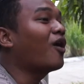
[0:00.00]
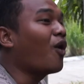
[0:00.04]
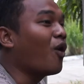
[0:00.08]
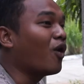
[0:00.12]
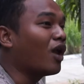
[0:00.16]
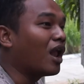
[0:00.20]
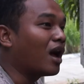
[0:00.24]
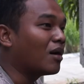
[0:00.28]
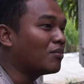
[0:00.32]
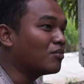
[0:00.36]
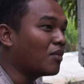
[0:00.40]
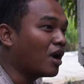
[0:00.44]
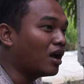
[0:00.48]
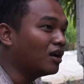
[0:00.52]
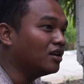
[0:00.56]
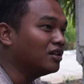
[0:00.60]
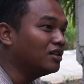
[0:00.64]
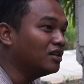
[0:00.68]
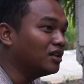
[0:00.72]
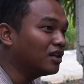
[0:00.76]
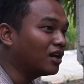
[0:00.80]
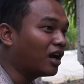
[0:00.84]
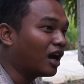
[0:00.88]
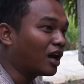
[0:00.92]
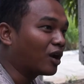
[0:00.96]
aku lama
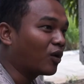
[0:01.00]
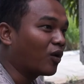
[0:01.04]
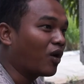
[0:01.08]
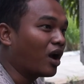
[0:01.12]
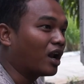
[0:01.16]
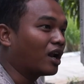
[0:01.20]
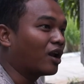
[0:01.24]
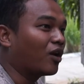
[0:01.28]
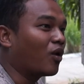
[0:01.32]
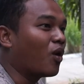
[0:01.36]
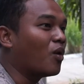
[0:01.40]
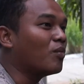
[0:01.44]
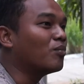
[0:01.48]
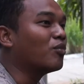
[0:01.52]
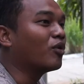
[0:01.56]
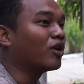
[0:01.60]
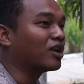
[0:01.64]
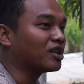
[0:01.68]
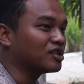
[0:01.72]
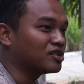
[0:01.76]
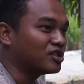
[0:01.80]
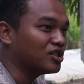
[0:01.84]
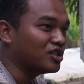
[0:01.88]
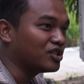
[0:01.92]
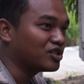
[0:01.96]
mandi karo anak kompor
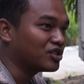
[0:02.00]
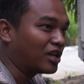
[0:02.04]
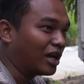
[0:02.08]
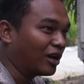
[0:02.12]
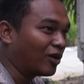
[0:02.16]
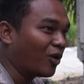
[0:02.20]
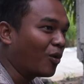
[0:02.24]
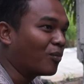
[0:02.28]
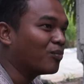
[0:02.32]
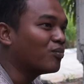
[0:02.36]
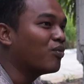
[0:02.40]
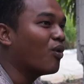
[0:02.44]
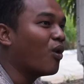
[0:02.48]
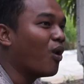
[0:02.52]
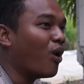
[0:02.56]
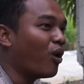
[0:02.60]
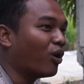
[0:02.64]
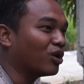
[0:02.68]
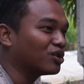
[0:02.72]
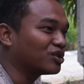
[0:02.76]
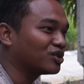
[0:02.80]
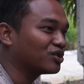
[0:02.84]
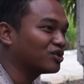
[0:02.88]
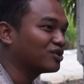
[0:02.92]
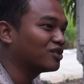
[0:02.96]
sisan no
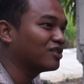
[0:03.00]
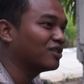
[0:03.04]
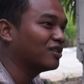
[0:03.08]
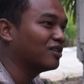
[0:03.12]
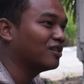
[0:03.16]
bos.